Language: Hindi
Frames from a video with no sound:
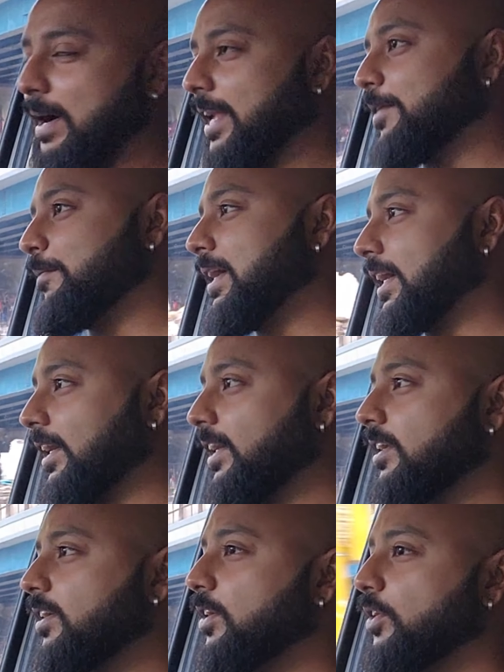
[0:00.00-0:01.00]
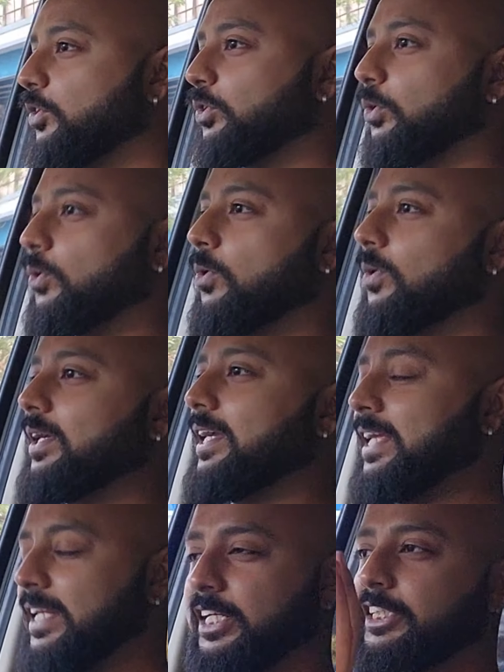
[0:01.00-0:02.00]
बारे में अगर तो
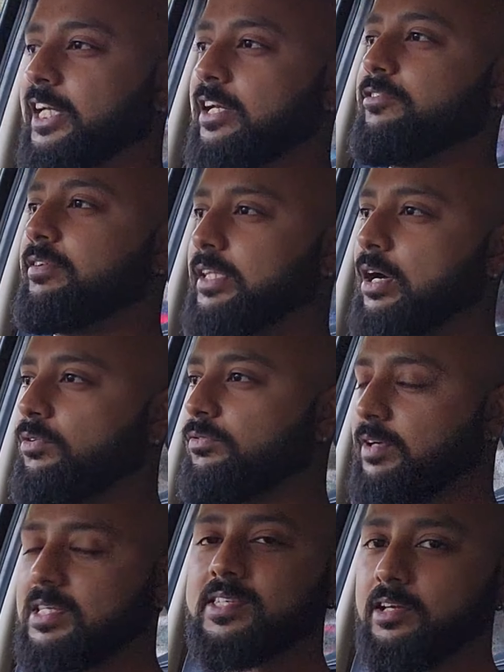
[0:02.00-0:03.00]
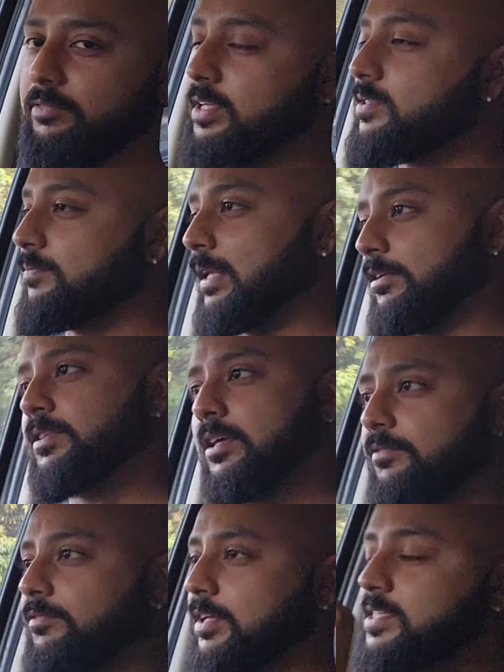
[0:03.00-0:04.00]
इनिशियली विदाउट फर्स्ट सर्विस
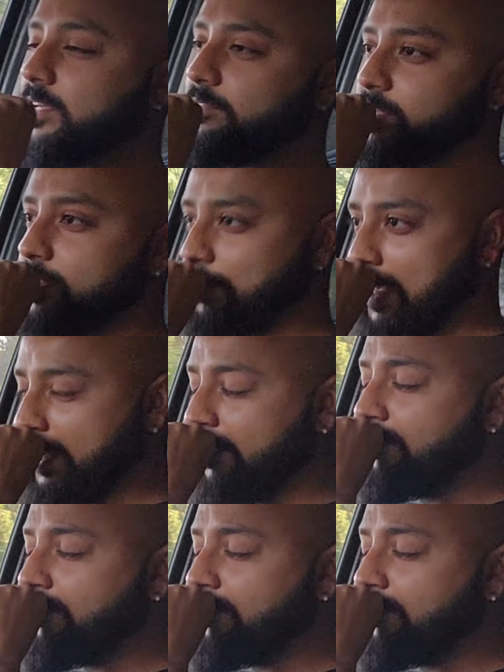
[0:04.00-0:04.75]
मतलब फर्स्ट सर्विस से पहले